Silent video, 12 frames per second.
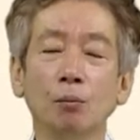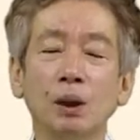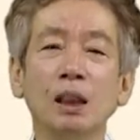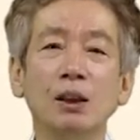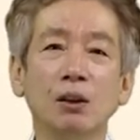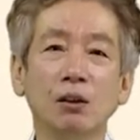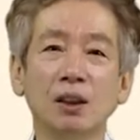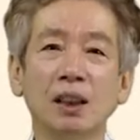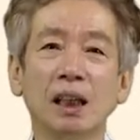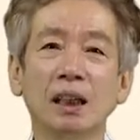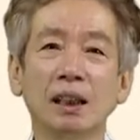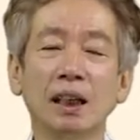미인정
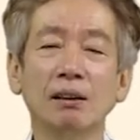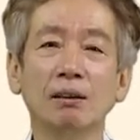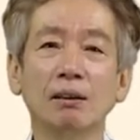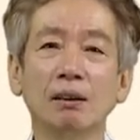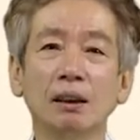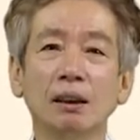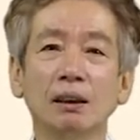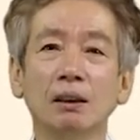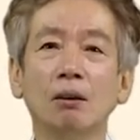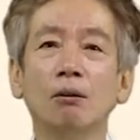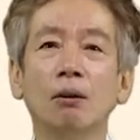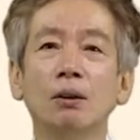지각이라든지
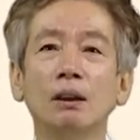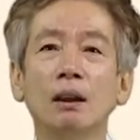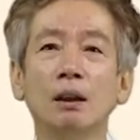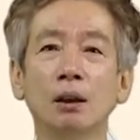이런 거는